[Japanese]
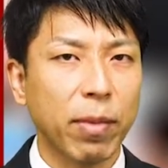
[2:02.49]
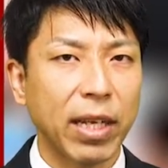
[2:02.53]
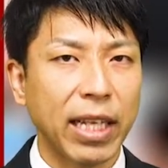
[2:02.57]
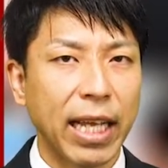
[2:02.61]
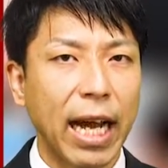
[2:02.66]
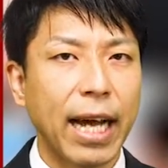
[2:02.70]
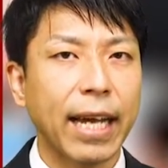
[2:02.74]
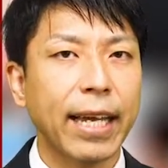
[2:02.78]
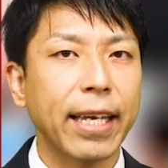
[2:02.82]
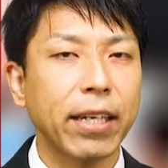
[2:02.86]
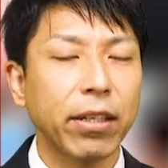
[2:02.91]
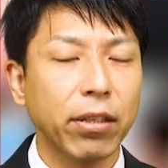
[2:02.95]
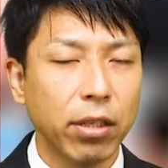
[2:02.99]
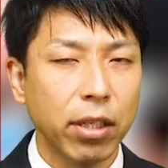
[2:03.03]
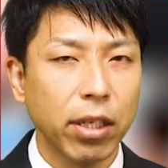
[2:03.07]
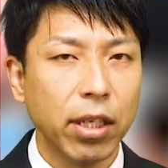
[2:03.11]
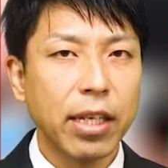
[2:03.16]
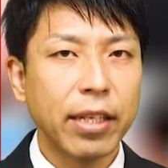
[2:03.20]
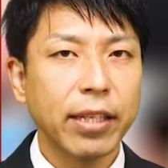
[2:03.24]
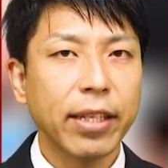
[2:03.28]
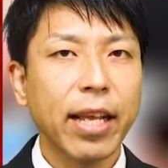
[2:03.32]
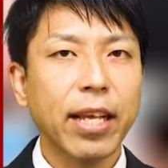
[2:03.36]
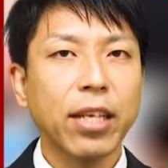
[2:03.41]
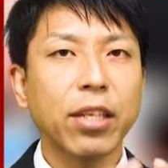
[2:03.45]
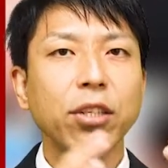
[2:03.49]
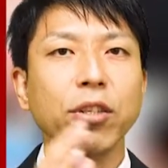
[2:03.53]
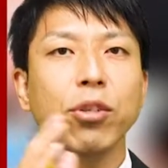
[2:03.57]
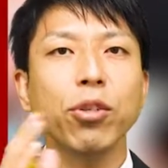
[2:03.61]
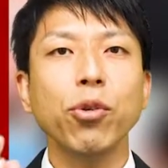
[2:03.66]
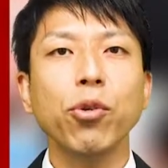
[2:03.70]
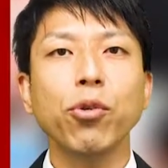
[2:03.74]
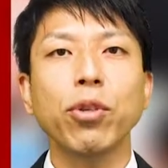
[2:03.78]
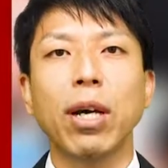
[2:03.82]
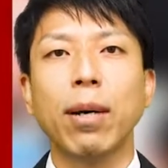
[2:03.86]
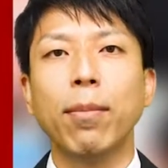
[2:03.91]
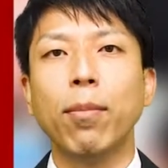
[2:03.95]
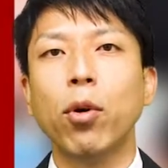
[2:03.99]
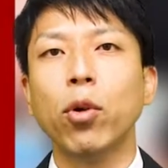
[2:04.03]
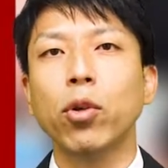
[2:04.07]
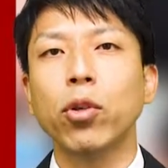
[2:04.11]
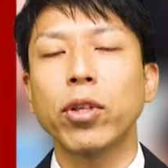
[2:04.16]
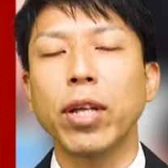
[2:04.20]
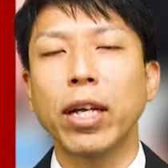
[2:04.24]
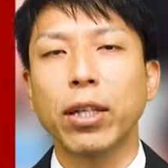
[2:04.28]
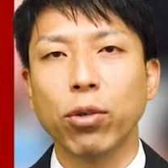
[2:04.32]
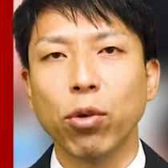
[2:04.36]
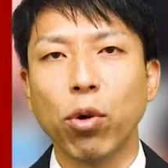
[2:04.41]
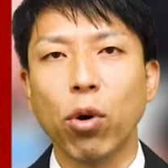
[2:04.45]
まで上げるっていうようなも
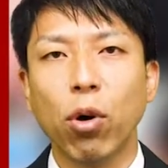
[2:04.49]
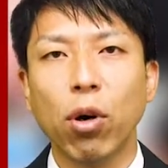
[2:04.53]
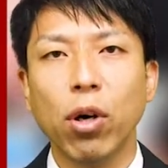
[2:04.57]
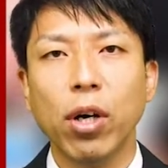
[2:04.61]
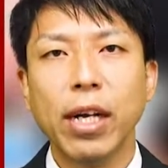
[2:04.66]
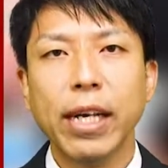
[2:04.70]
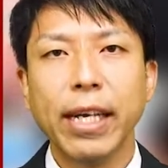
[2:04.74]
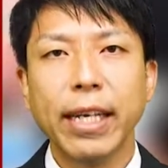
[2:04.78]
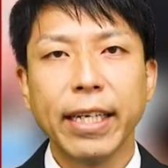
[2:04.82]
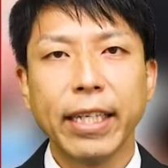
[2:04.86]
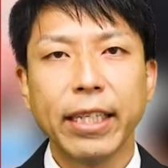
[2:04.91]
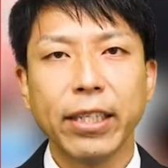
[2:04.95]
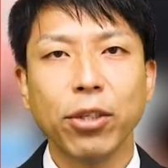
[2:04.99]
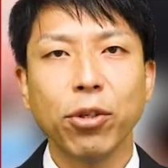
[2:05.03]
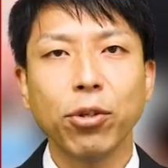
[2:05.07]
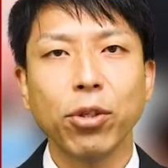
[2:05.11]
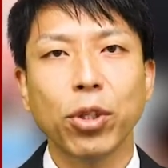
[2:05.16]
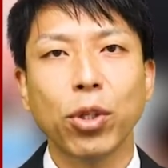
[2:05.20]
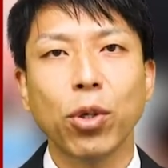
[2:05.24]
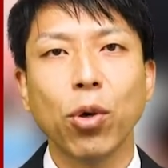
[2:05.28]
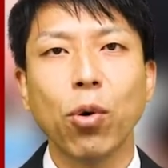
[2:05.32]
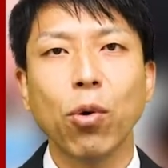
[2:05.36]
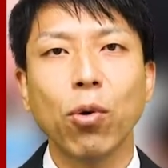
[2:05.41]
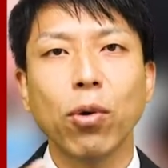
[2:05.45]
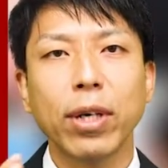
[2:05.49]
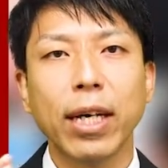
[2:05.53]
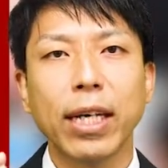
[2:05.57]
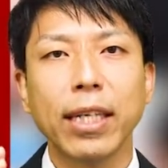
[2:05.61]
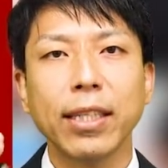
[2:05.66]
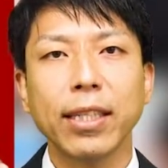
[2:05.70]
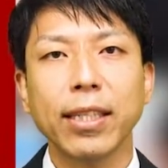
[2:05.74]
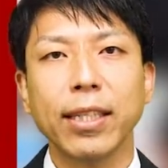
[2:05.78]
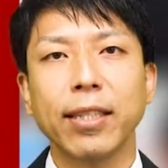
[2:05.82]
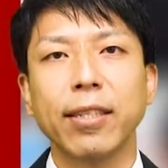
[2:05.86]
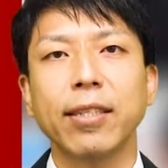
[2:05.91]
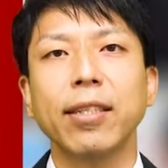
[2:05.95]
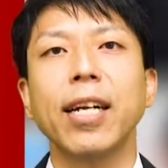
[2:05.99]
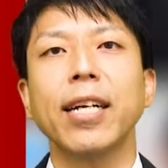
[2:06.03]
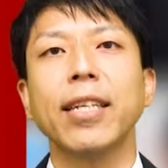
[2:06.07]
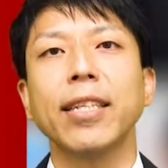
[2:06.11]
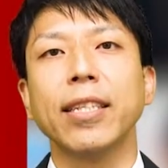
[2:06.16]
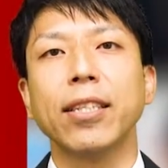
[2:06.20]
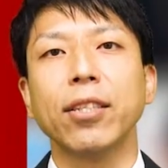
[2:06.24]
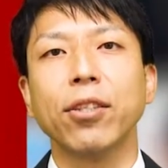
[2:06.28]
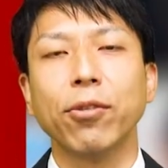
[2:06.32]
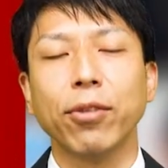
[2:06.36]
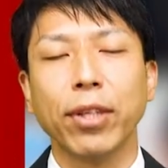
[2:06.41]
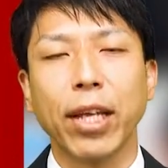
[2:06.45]
のだと非常に共感しづらい
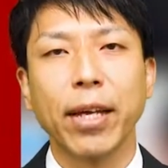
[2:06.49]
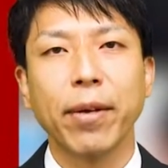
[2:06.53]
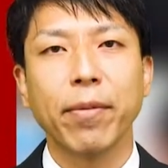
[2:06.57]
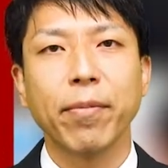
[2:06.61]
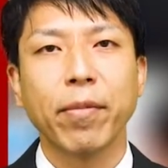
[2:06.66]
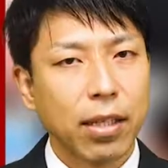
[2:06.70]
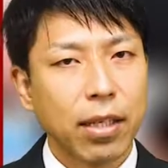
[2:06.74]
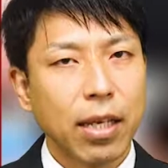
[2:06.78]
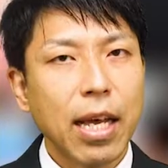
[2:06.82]
ですよね。